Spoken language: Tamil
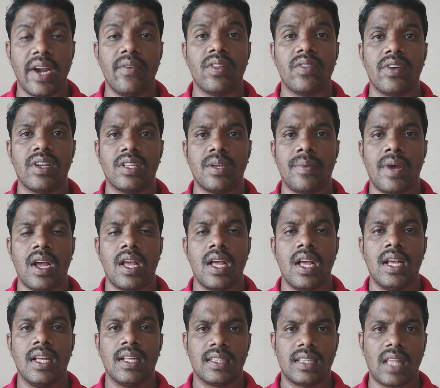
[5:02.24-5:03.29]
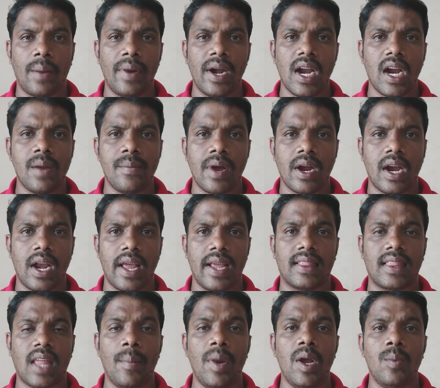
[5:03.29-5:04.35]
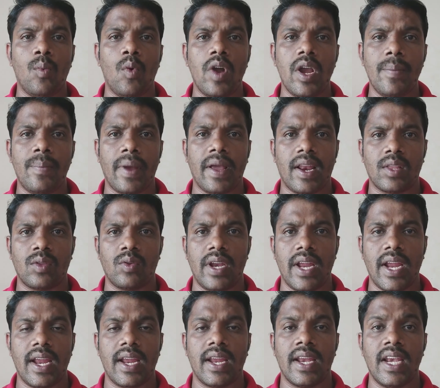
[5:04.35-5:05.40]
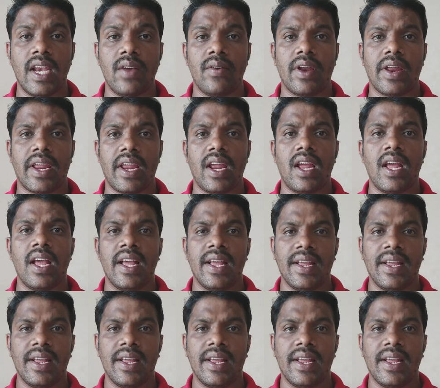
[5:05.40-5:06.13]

எழுபது வருஷமாக தமிழக மக்களை தமிழ் மொழி பெயரை சொல்லி இன்ன வரைக்கும்